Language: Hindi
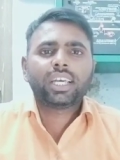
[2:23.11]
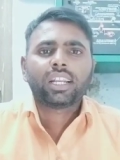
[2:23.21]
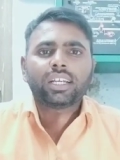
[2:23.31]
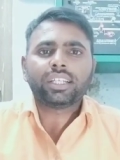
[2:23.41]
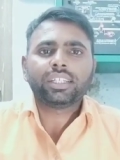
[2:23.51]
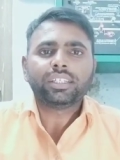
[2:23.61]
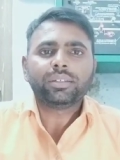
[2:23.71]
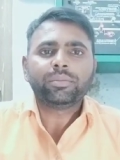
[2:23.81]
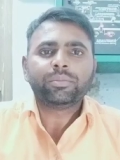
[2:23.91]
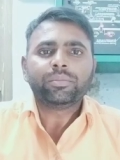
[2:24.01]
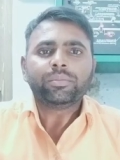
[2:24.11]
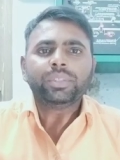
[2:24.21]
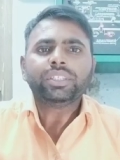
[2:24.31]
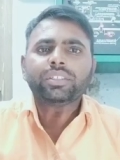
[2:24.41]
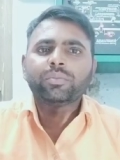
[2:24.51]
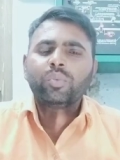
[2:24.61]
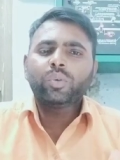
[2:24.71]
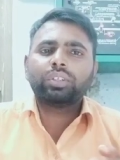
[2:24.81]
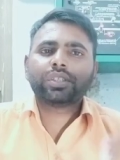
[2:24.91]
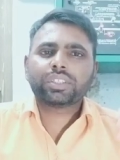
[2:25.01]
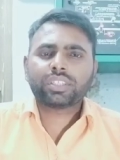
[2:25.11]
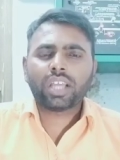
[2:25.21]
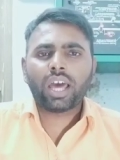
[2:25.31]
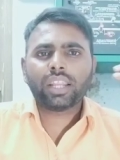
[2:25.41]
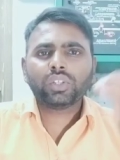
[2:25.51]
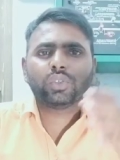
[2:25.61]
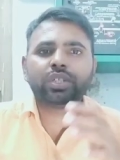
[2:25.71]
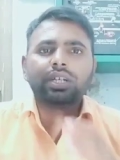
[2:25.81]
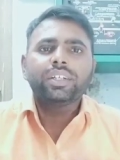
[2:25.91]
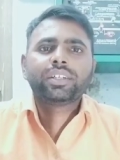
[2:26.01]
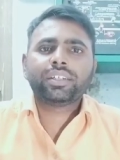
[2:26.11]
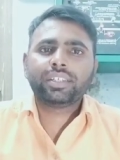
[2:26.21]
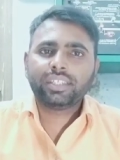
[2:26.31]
तैयार करें मीन्स वो सारे स्टूडेंट